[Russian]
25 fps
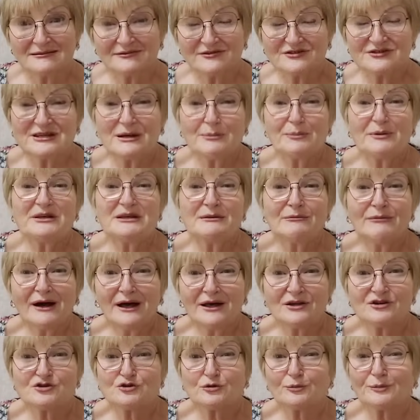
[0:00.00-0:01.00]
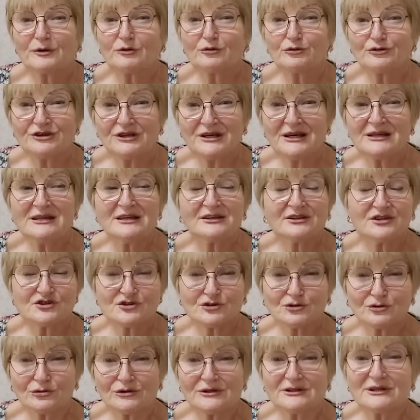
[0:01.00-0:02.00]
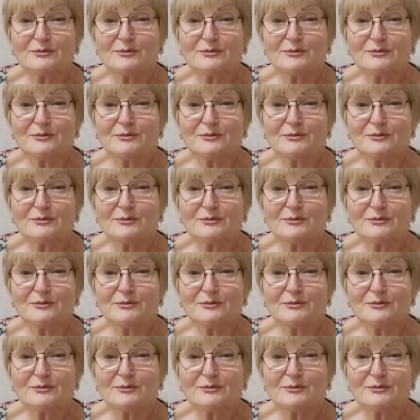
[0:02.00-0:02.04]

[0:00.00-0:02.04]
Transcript: все понимают, что похудение это что?